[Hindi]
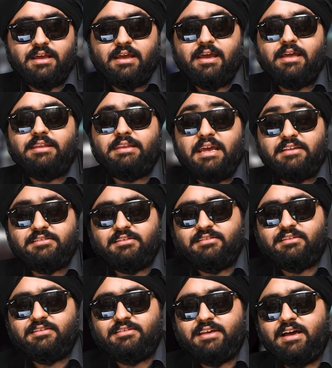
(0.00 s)
रखता है
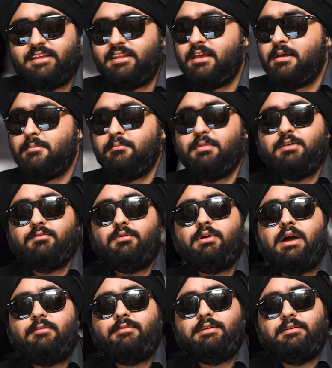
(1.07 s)
नेक्सस के साथ बट
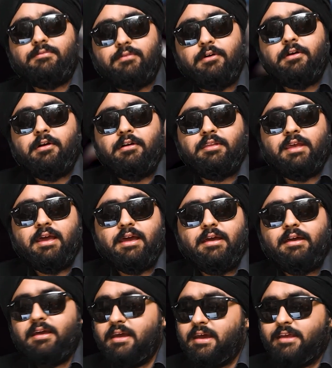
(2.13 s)
वो काफ़ी डिफर करता
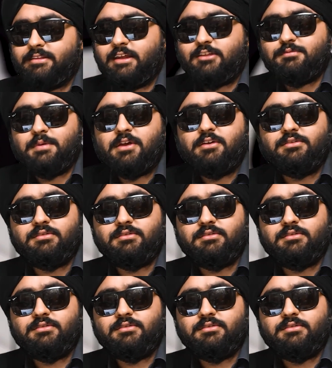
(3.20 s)
है एंड दैट्स